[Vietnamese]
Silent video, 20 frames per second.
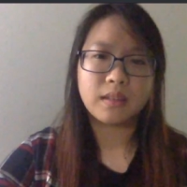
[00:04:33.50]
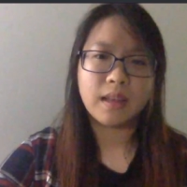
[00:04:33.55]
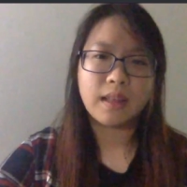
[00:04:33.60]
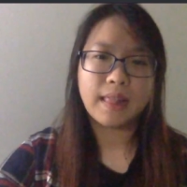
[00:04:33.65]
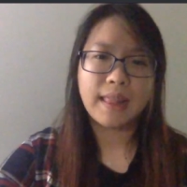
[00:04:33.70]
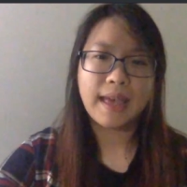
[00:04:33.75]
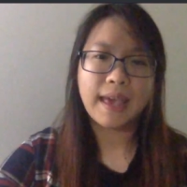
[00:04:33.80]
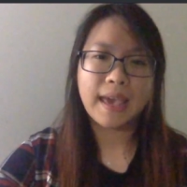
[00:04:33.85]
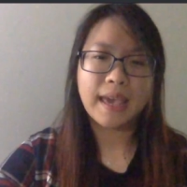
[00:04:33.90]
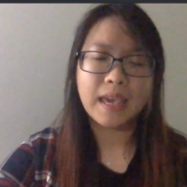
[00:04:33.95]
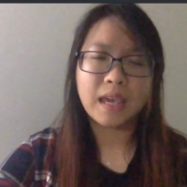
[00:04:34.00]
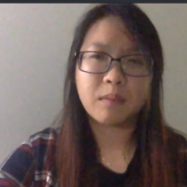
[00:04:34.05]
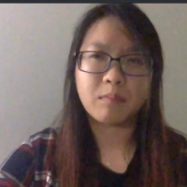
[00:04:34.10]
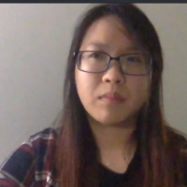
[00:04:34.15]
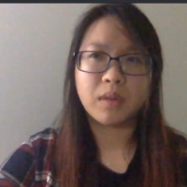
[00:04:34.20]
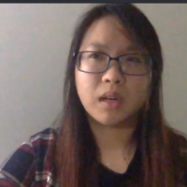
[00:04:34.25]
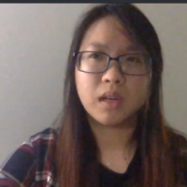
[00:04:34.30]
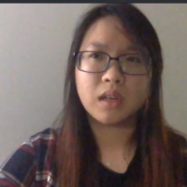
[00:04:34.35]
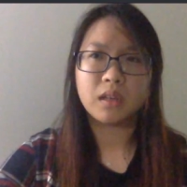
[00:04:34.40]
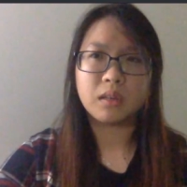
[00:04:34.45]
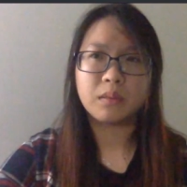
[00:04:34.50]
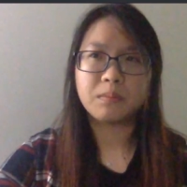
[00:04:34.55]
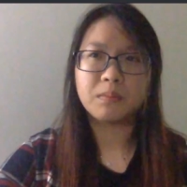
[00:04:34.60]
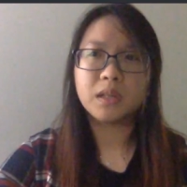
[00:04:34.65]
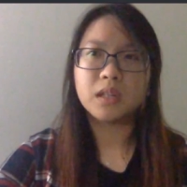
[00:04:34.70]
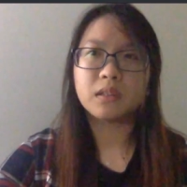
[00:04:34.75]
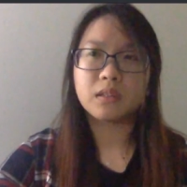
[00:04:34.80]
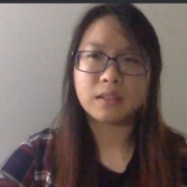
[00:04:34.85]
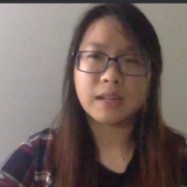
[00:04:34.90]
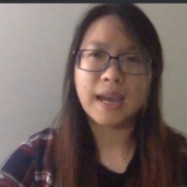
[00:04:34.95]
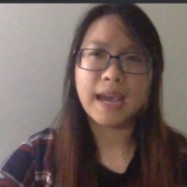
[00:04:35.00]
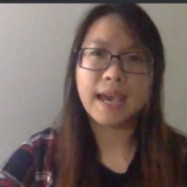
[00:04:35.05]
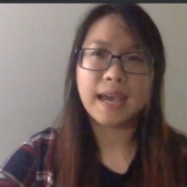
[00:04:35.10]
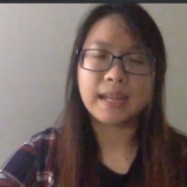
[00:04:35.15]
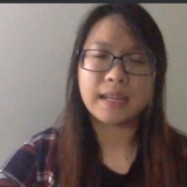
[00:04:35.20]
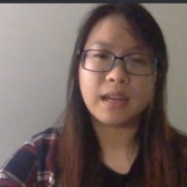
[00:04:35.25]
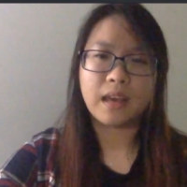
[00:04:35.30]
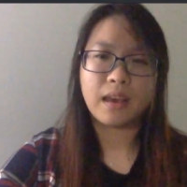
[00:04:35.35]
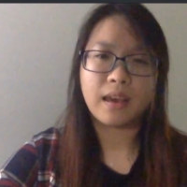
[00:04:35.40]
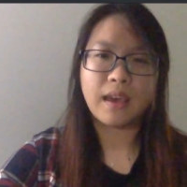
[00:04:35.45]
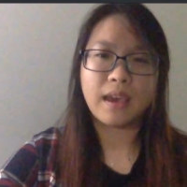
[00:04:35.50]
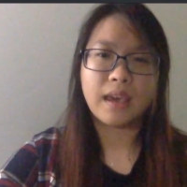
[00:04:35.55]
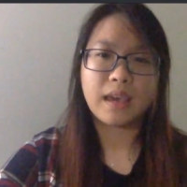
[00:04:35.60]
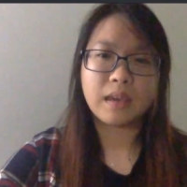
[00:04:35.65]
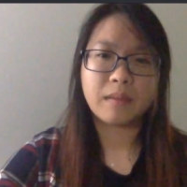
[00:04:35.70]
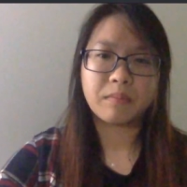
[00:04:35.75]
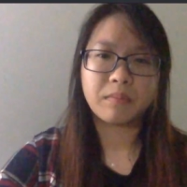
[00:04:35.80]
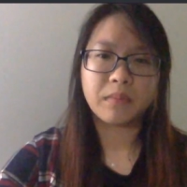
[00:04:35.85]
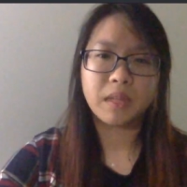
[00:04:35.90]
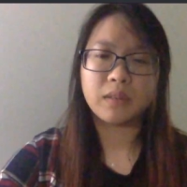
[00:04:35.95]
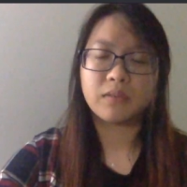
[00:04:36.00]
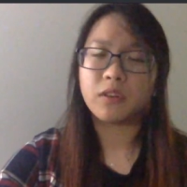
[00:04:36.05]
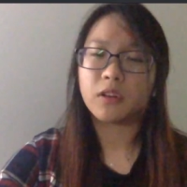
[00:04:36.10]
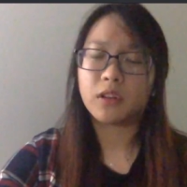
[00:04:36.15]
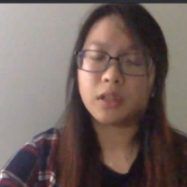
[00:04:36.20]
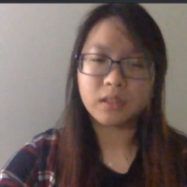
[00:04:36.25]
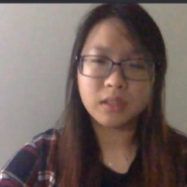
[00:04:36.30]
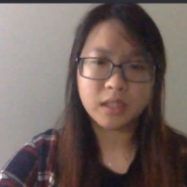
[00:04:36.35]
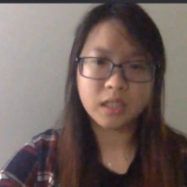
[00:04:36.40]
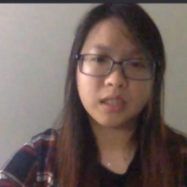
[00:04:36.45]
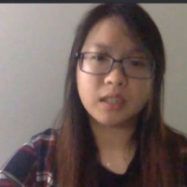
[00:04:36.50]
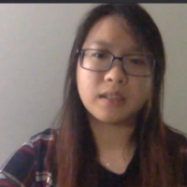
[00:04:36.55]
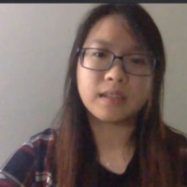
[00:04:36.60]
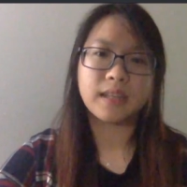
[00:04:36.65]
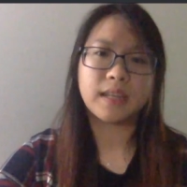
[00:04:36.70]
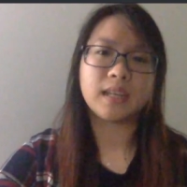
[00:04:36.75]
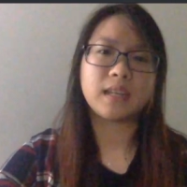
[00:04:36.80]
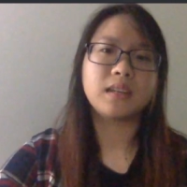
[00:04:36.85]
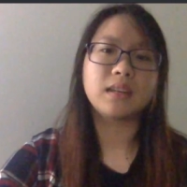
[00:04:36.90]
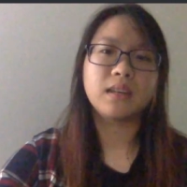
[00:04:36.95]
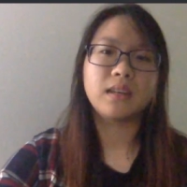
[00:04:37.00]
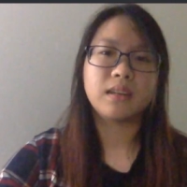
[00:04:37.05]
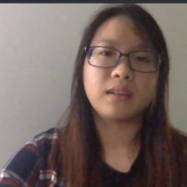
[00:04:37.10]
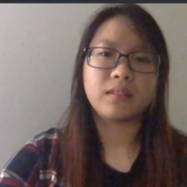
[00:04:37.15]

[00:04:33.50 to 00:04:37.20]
nên là em mới bước ra để em đi volunteer này